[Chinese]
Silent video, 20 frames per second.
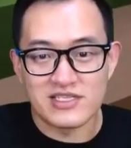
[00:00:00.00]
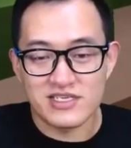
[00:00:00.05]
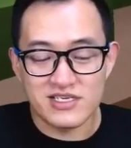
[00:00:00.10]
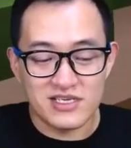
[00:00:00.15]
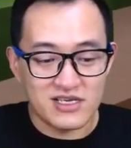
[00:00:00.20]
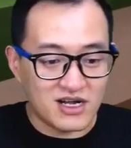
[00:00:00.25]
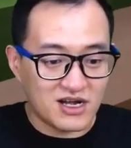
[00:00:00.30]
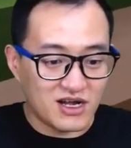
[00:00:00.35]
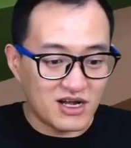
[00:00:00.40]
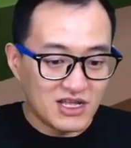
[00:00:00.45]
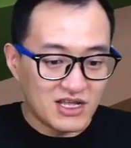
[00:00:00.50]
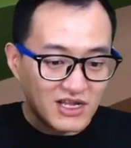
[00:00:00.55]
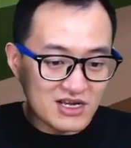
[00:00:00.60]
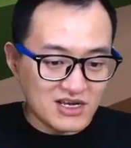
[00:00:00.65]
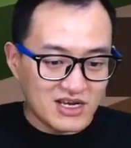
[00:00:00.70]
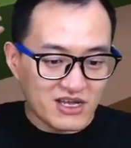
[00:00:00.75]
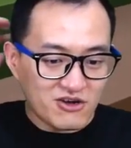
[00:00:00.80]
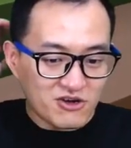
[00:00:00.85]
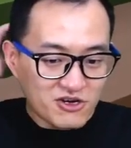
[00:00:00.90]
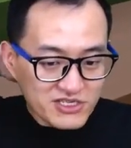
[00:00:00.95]
这个
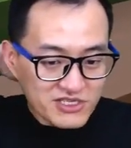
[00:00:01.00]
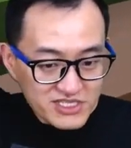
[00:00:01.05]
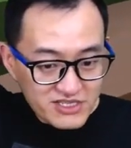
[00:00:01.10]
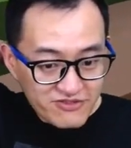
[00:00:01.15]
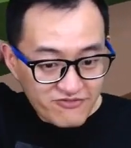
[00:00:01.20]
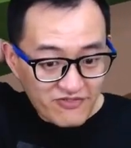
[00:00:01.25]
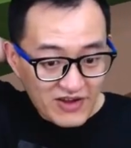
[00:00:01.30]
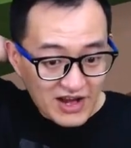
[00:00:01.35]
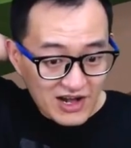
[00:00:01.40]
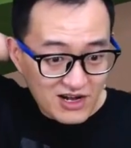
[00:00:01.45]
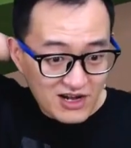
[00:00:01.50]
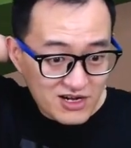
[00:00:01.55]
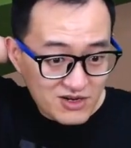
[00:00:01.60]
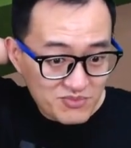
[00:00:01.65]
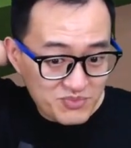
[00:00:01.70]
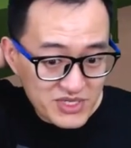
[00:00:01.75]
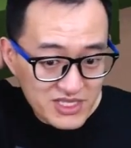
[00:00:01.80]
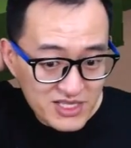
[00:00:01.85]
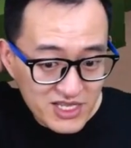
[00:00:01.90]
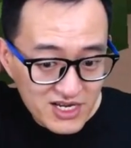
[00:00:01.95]
level 一反而
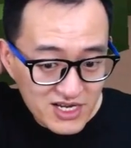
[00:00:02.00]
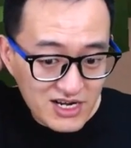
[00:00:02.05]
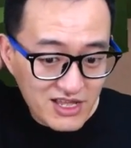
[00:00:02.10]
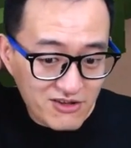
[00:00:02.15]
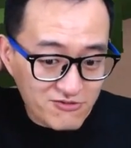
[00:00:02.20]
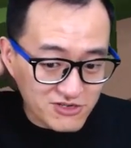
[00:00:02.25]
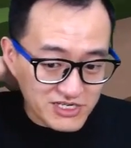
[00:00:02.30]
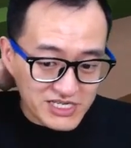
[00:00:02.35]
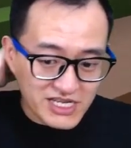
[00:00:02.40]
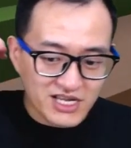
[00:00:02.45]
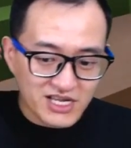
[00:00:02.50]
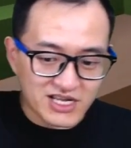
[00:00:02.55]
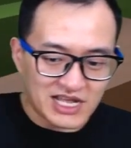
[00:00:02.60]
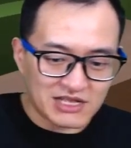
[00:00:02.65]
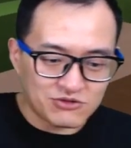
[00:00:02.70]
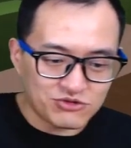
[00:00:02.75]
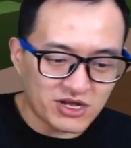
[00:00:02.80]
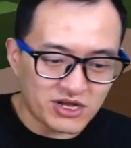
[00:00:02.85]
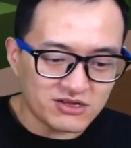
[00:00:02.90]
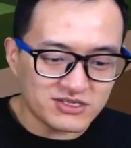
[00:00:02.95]
比那个 level 零
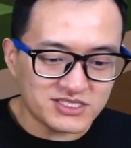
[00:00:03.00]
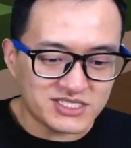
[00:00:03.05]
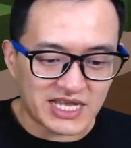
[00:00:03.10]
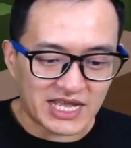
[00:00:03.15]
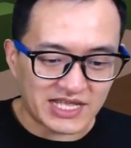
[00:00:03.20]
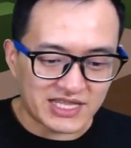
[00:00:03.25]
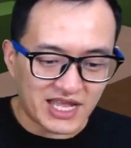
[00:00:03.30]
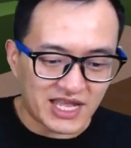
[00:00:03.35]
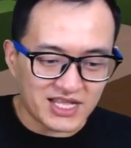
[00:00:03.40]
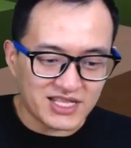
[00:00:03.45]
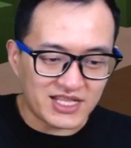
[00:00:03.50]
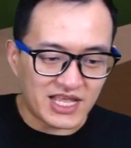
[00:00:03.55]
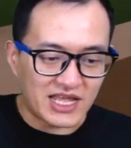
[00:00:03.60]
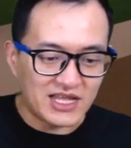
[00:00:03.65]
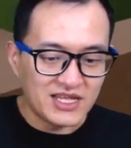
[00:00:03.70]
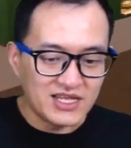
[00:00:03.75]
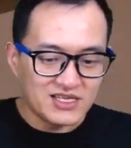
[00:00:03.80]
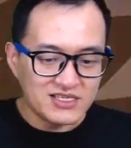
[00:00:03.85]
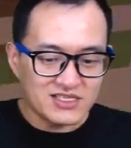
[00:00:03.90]
感觉还要简单一点。